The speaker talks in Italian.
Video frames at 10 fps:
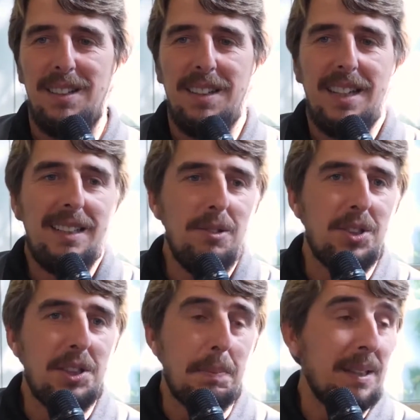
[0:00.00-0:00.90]
Eh, in realtà non
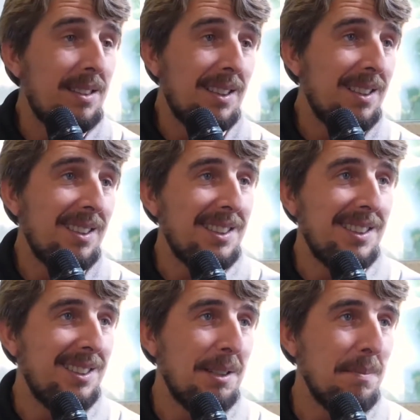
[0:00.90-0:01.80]
ci si pensa
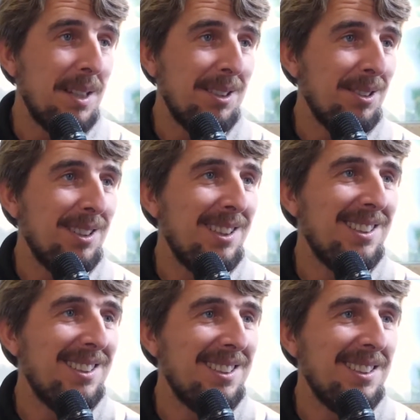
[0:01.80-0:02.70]
nemmeno,
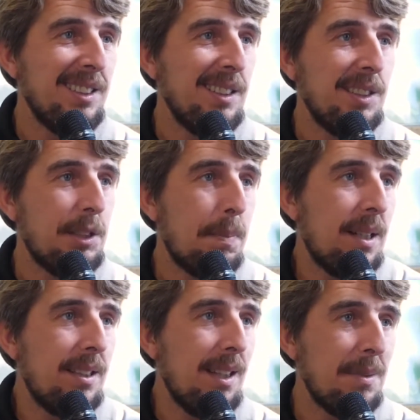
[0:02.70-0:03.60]
eh, si
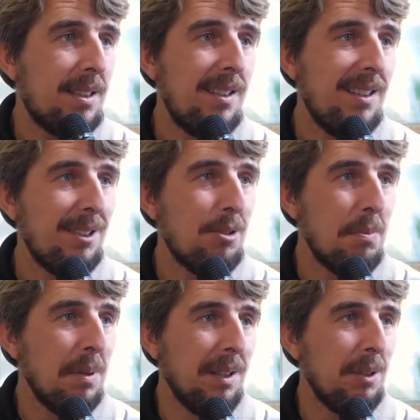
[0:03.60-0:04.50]
parte la mattina
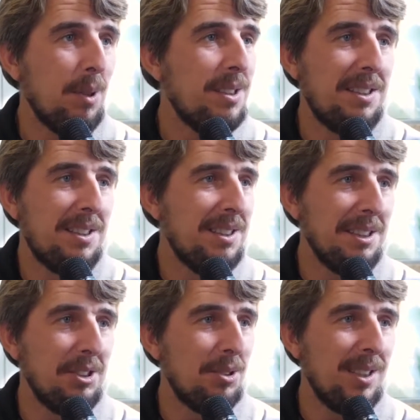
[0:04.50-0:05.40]
come in
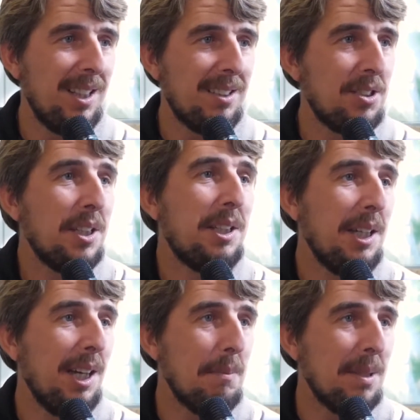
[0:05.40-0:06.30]
qualsiasi giornata, c'è
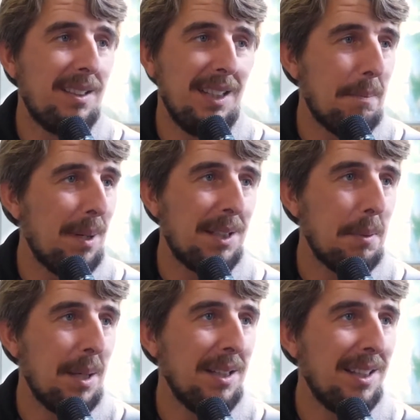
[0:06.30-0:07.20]
chi alla mattina
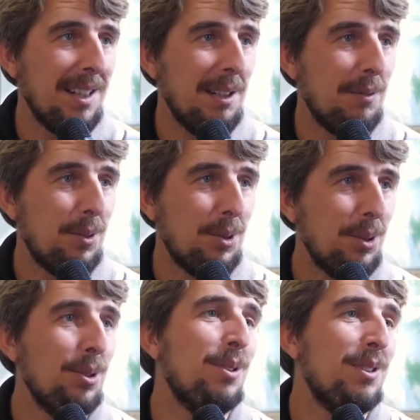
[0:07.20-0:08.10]
parte per andare al
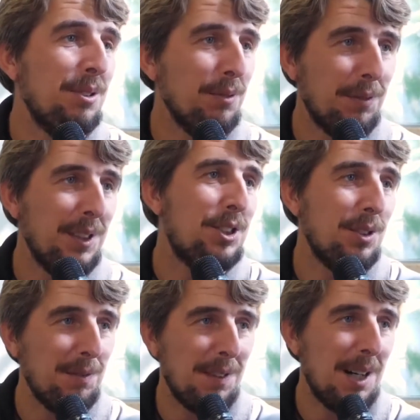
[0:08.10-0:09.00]
lavoro in
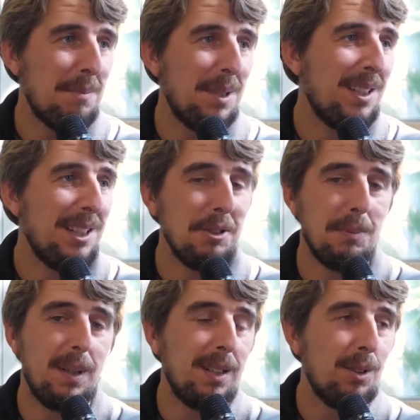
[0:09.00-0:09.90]
ufficio, in fabbrica,
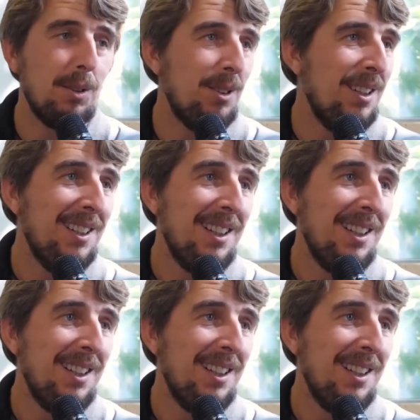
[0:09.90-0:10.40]
io parto